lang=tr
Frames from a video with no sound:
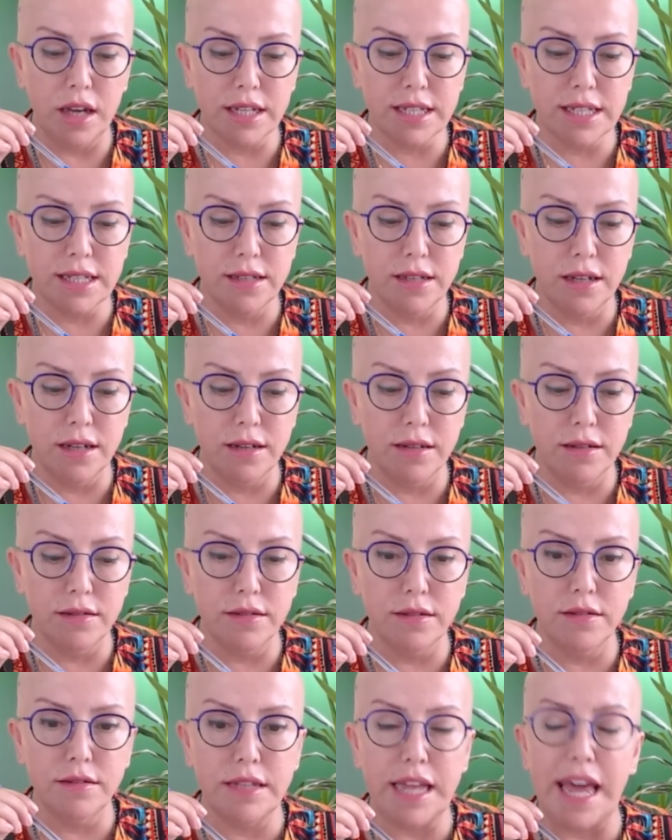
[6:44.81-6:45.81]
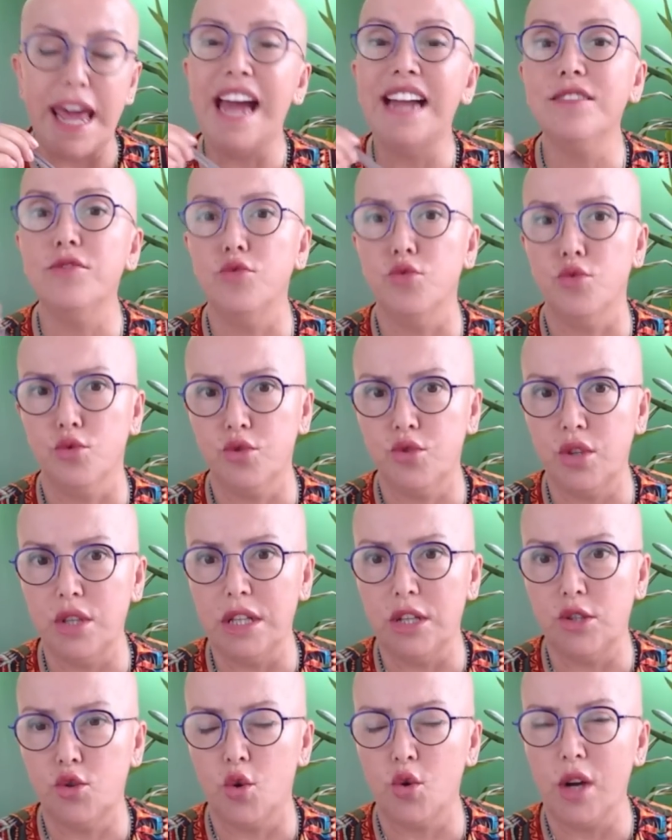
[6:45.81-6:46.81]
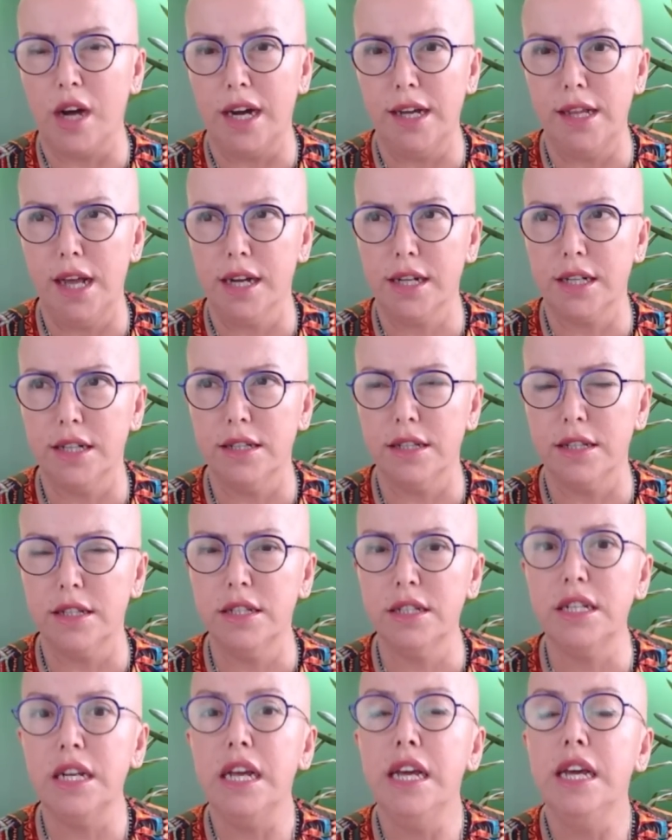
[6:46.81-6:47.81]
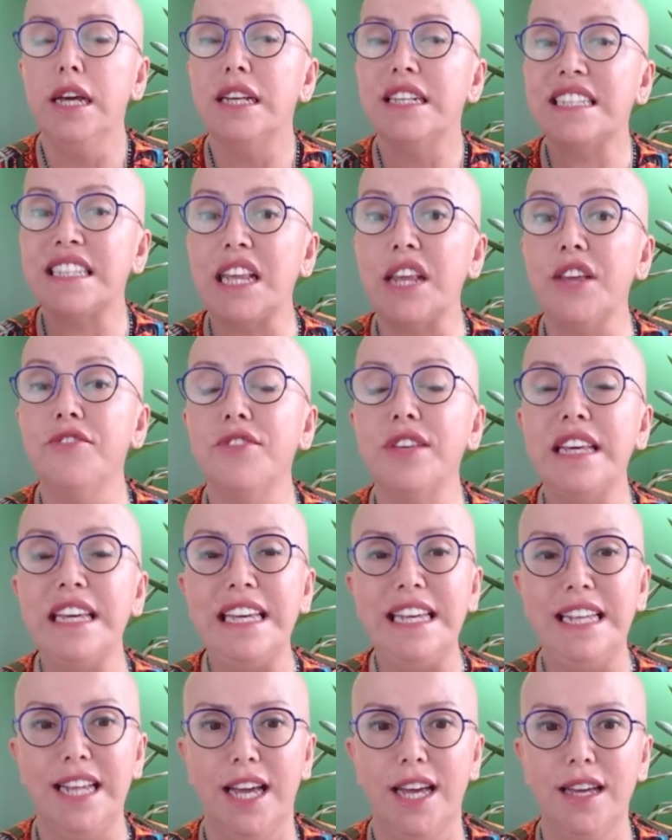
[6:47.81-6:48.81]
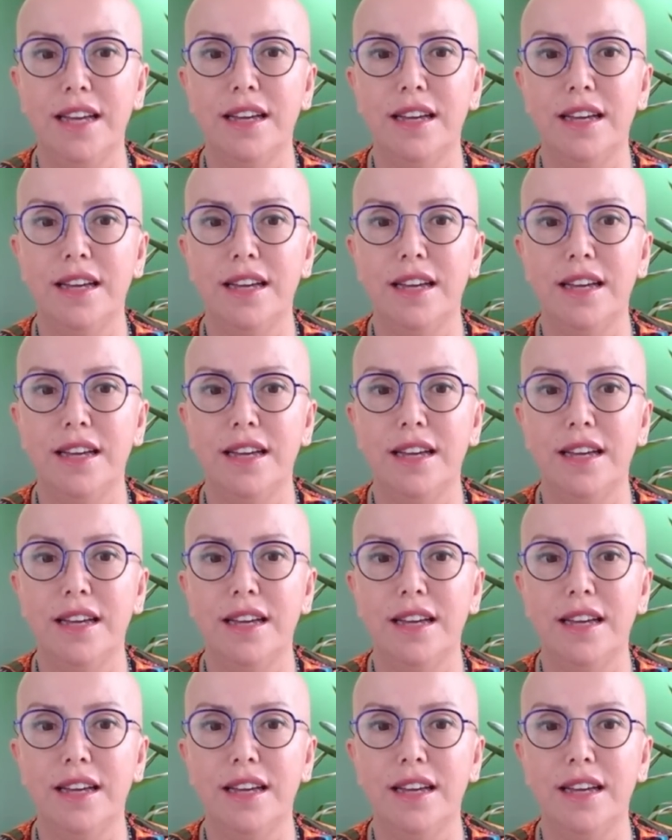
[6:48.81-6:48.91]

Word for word: aslında e, değer duygusuyla çok alakalıdır. Sevgiyle,